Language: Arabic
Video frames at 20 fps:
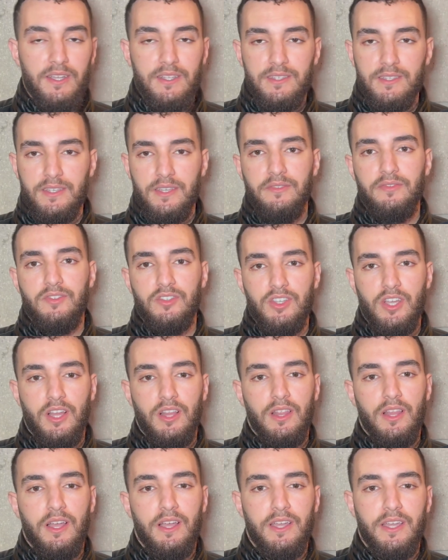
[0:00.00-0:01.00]
ديال الصيف ان شاء
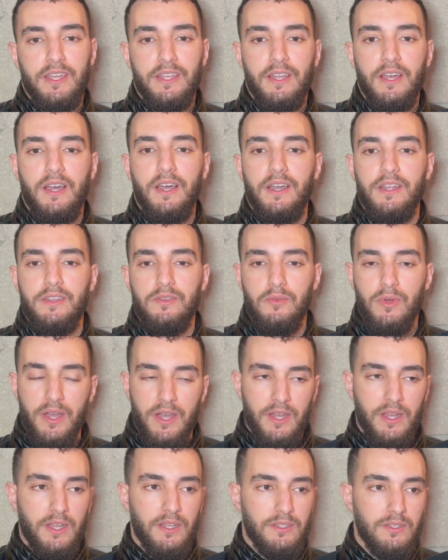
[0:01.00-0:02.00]
الله كاين اغاني
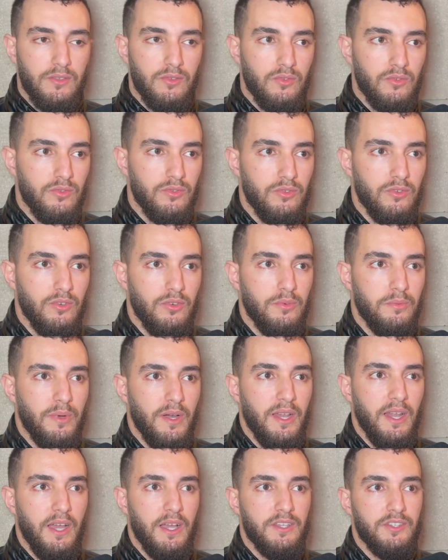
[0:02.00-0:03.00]
واعرين غادي يكونوا
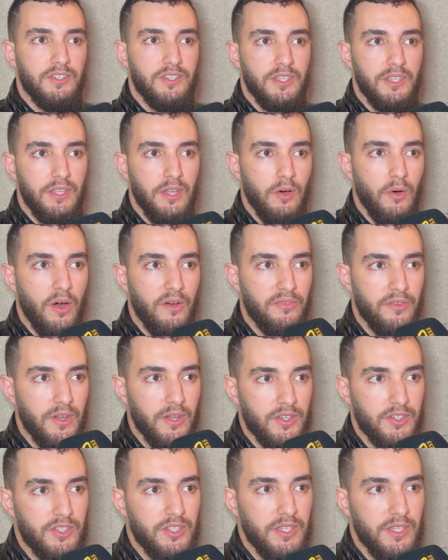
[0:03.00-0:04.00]
بالحان جديده
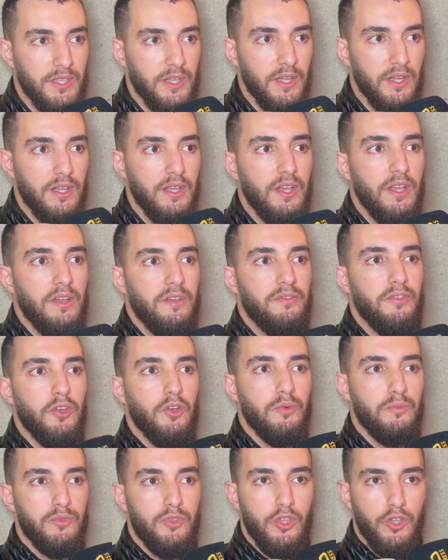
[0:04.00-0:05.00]
وافكار جديده
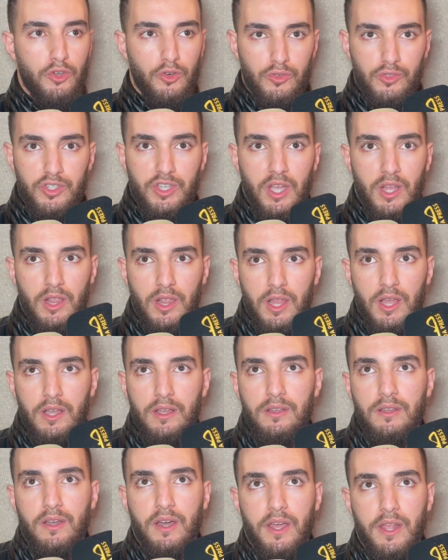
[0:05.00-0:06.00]
فيهم ديو ان شاء الله
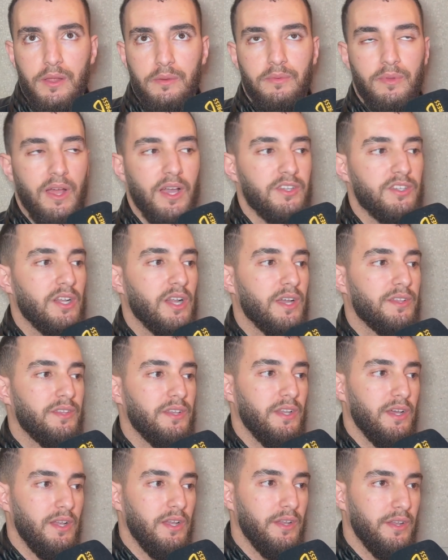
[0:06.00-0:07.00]
قريب العاجل
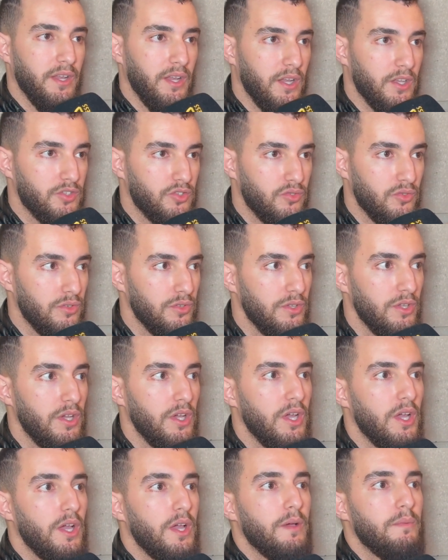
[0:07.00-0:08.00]
غادي نعلن على شكون
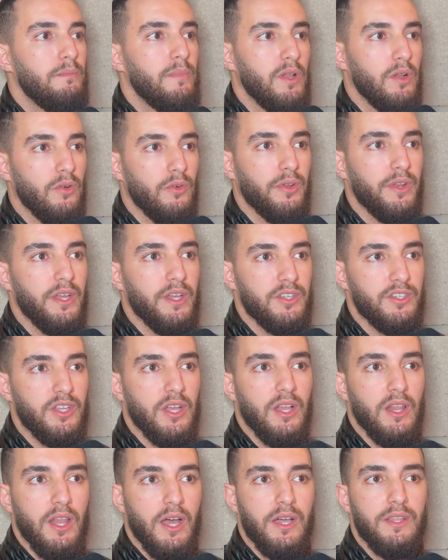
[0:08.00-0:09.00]
مي الاغنيه ان
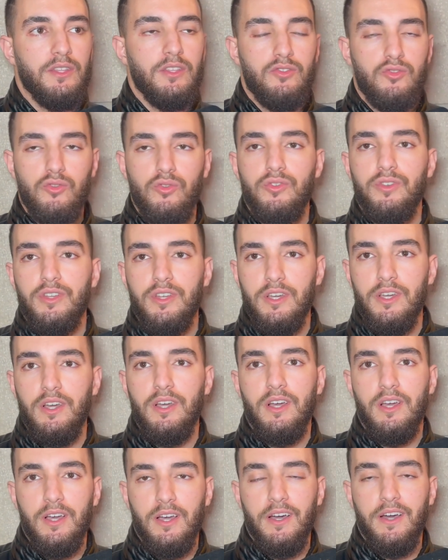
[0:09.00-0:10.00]
شاء الله غادي تكون
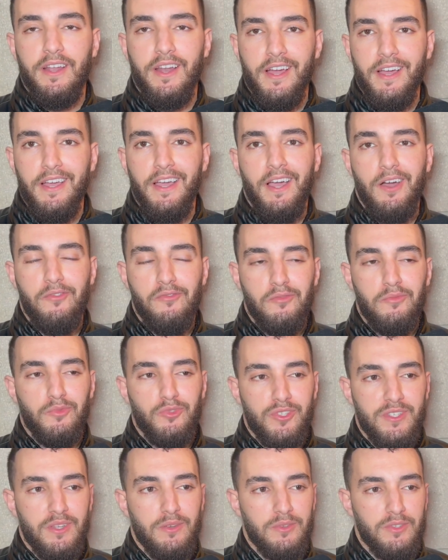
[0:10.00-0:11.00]
آه، رائعه وفي
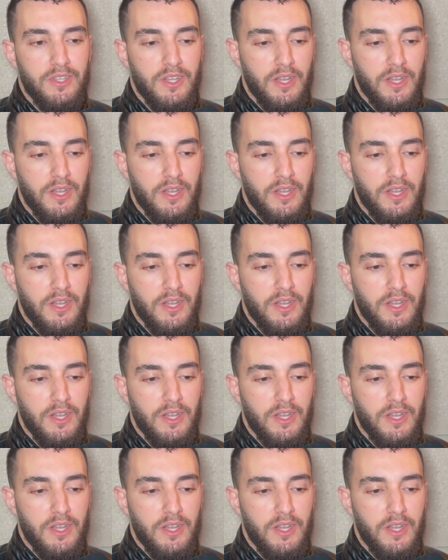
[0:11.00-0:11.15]
المستوى ان